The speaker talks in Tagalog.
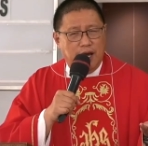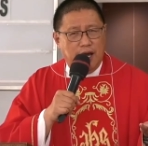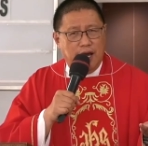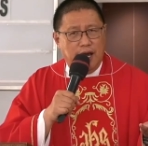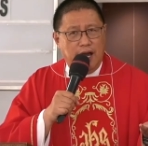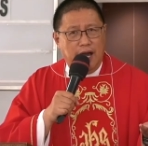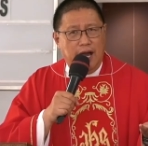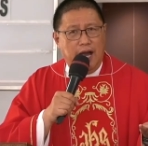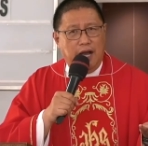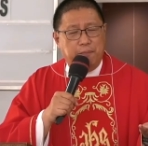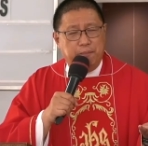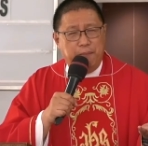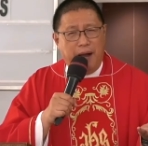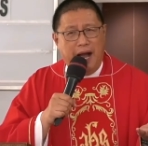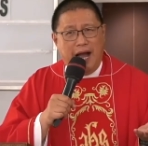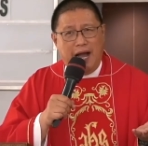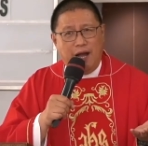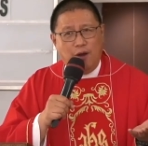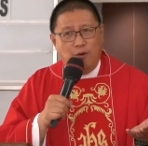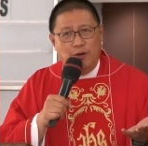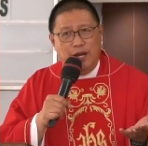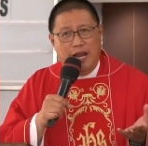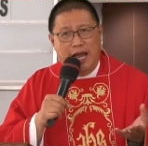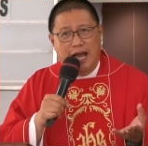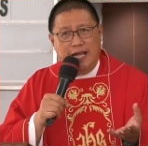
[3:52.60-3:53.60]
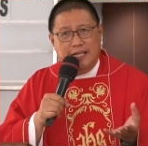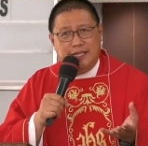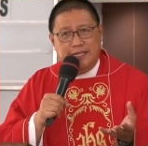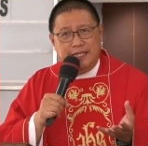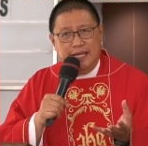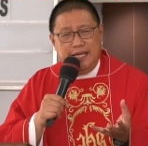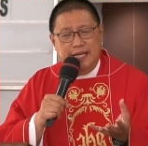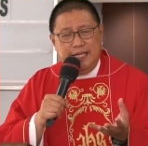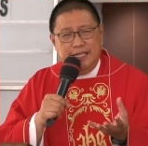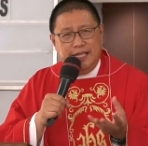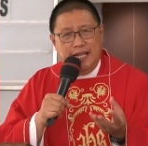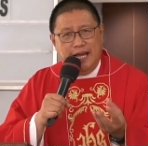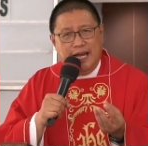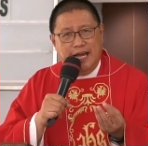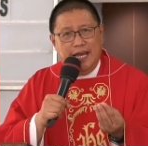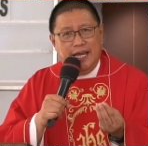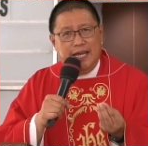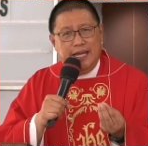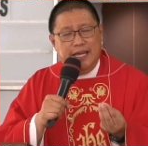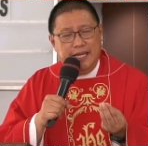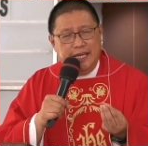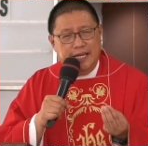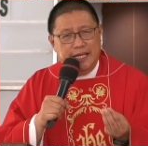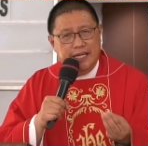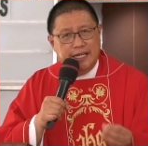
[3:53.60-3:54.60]
Ang baon natin
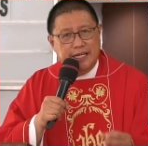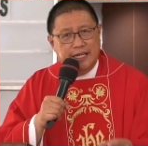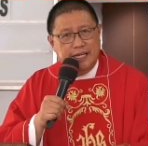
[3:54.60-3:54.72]
ay